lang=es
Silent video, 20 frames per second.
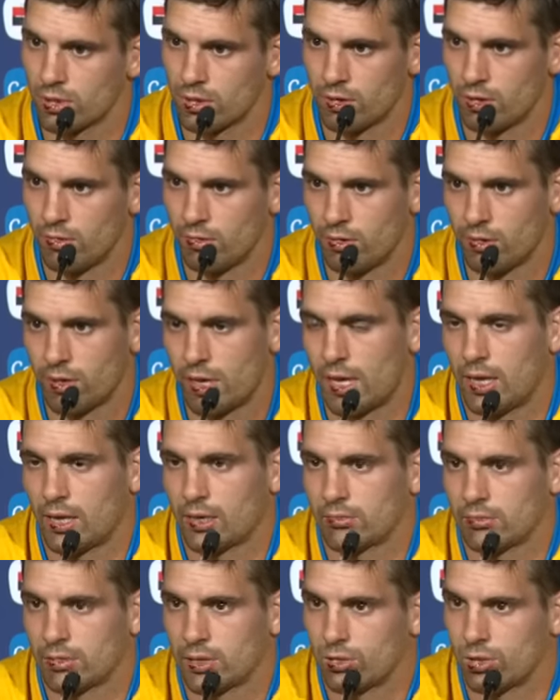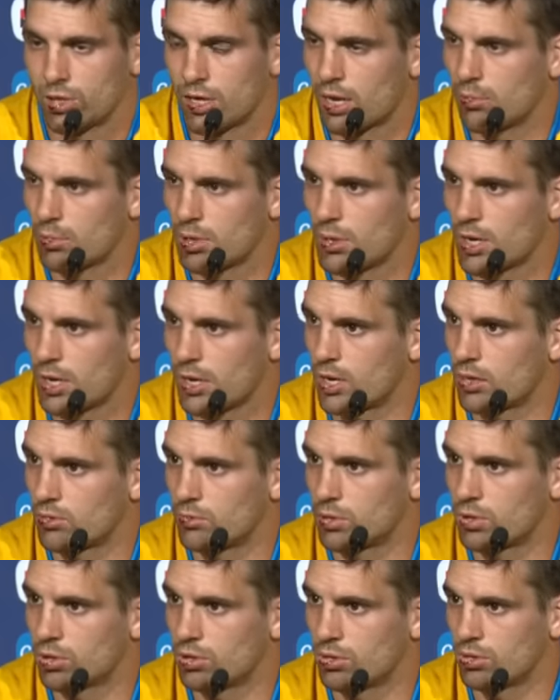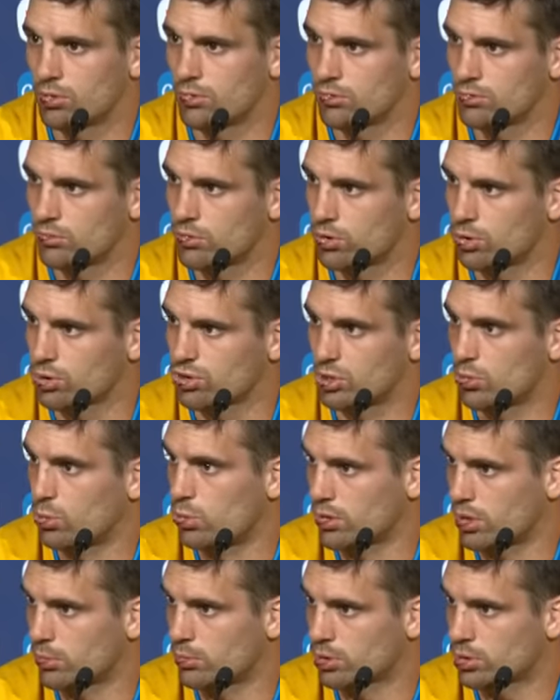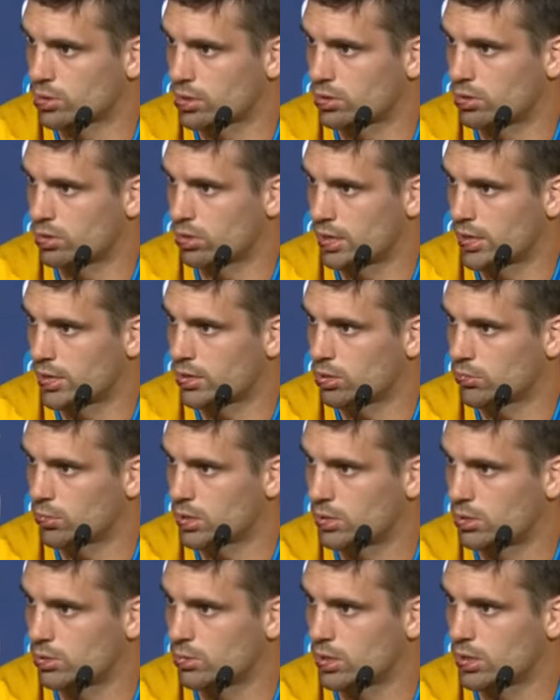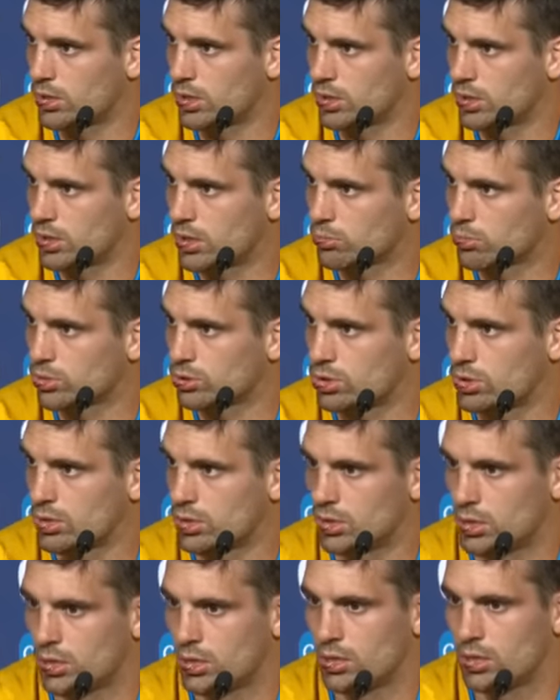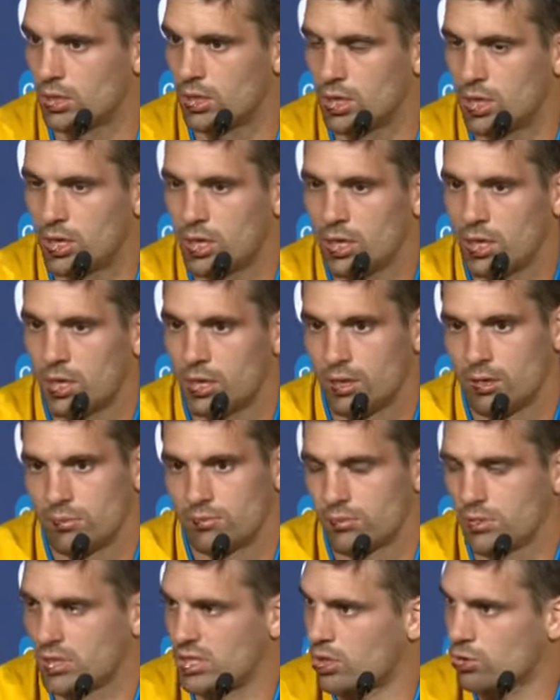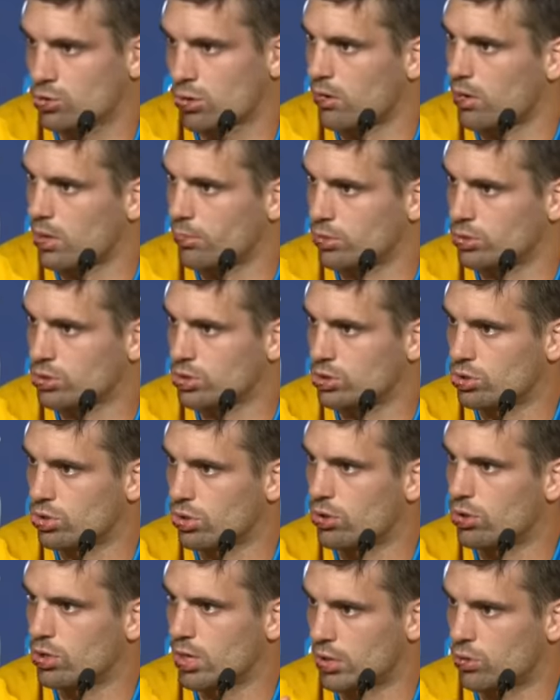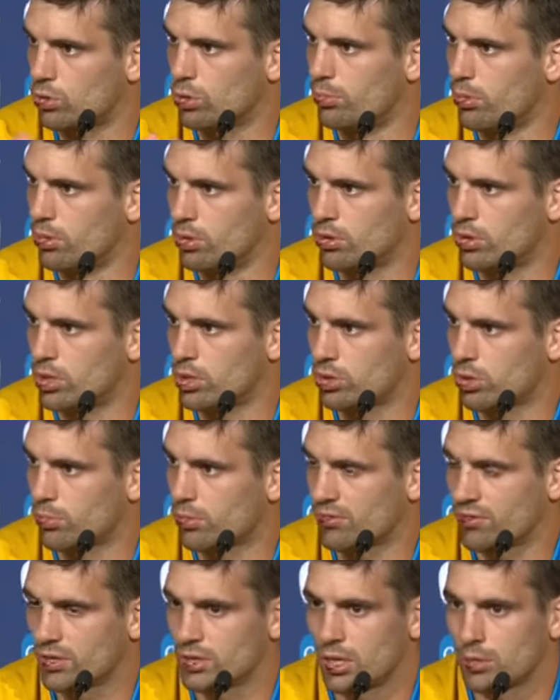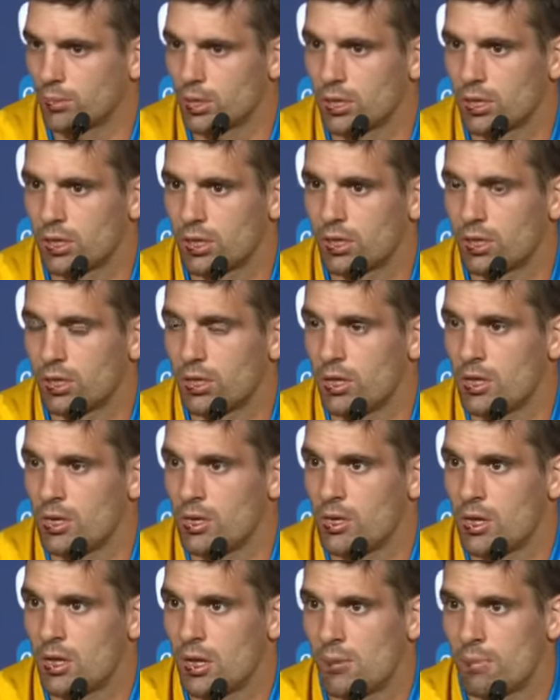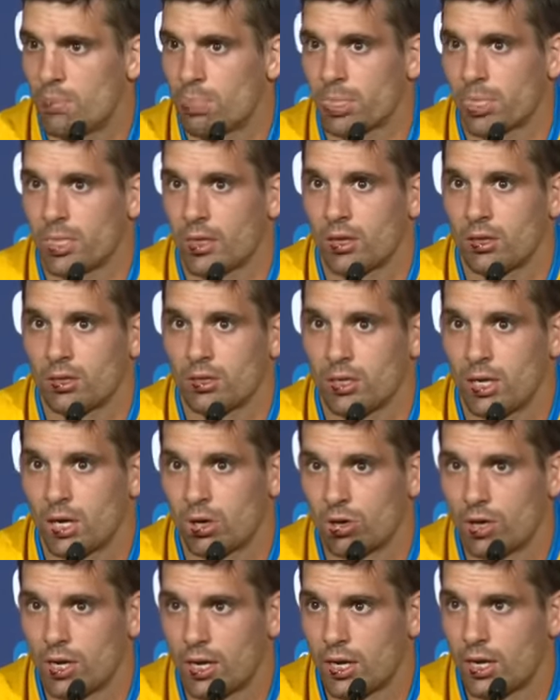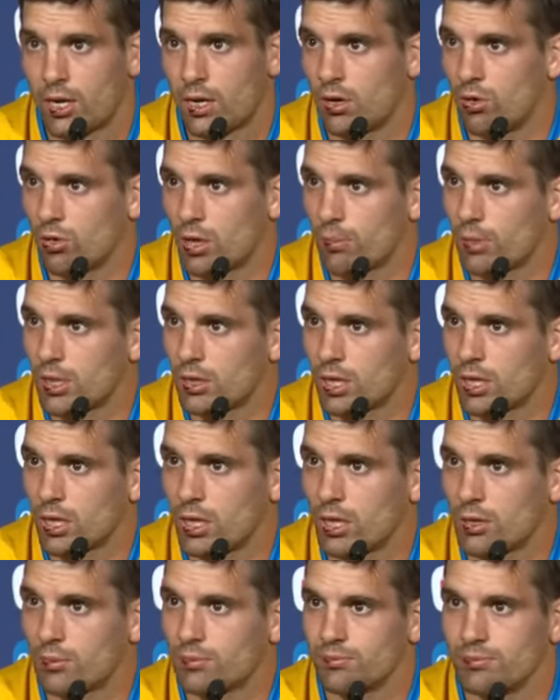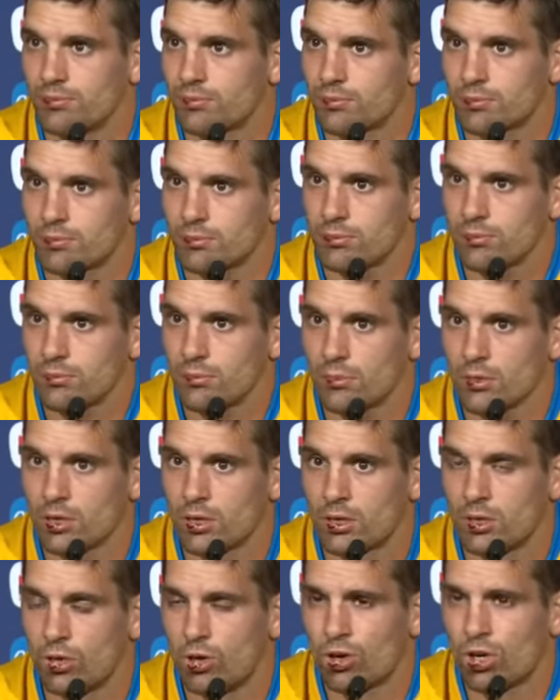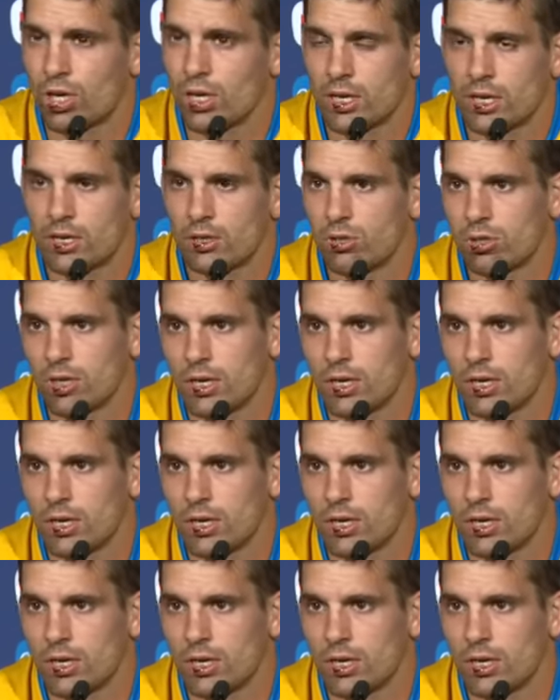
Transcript: nada, creo que Namibia era nuestro, nuestro 50% del gran objetivo que teníamos y eso habla por sí solo y el grupo lo entendió perfectamente. Y ahora, obviamente, nos queda creo